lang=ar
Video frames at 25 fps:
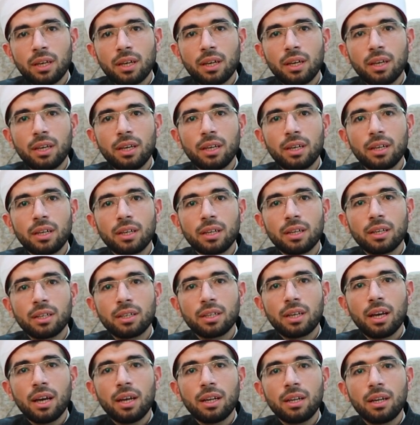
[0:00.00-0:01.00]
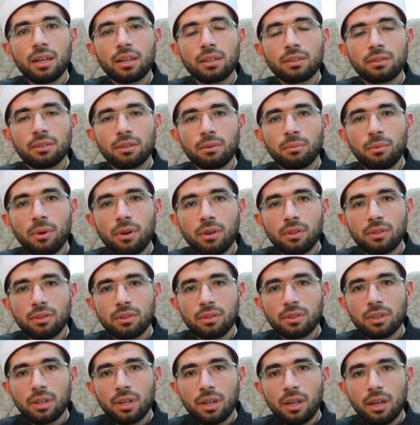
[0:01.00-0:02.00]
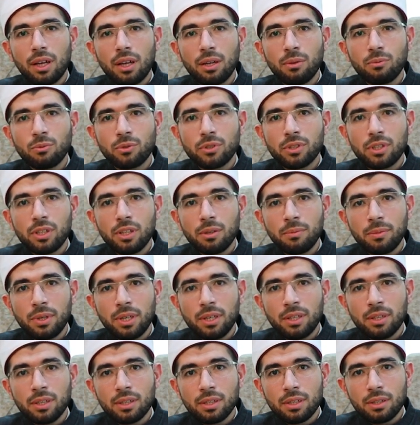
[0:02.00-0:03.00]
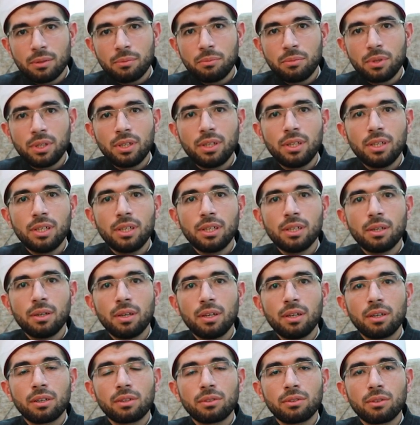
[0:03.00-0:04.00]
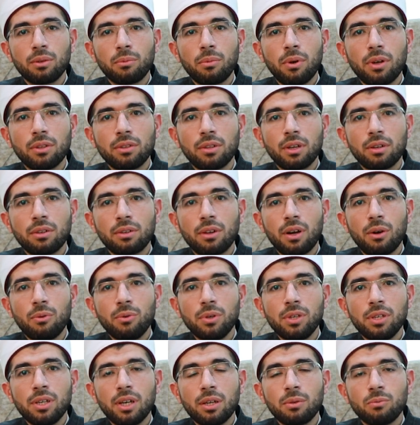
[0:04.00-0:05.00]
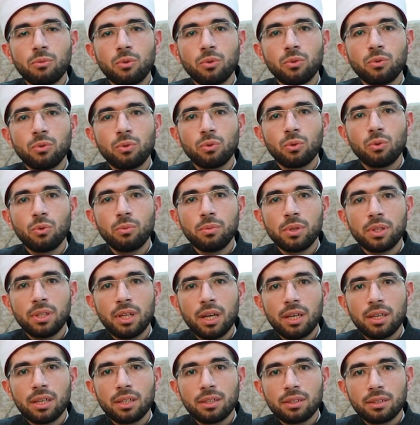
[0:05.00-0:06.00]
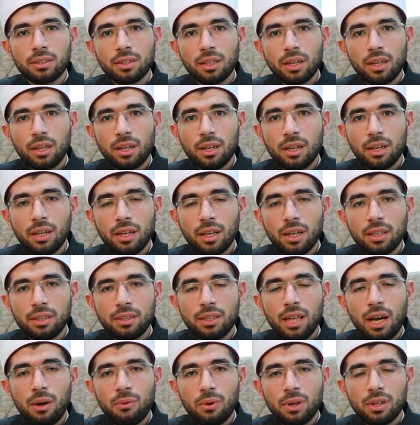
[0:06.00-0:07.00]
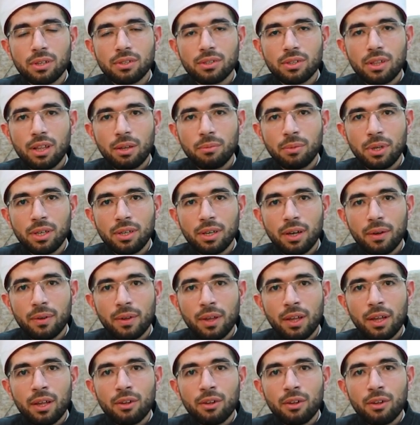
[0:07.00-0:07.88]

آه، كان ارتباط آه، المسلمين به ارتباطا قويا منذ بداية الدعوة الإسلامية